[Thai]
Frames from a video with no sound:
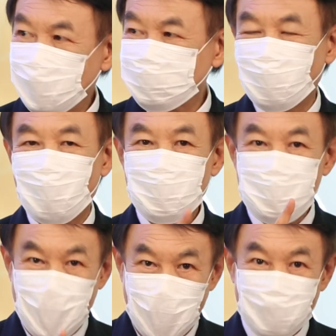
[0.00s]
ตั้งท้อง
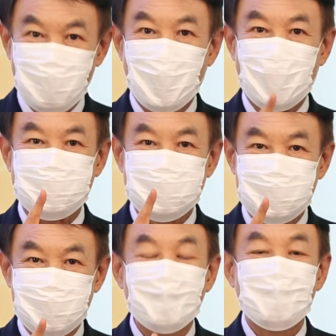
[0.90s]
มากกว่า
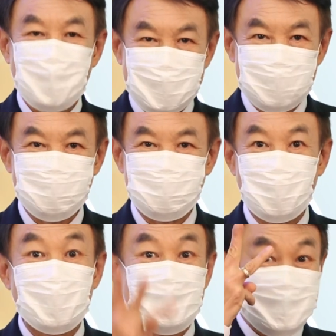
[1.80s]
ที่ไม่ถึงจุดสุด
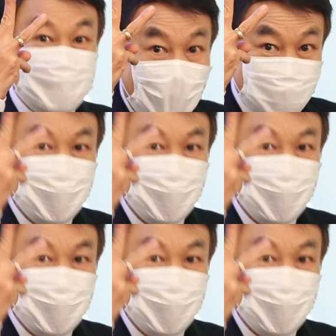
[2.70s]
ยอดสาม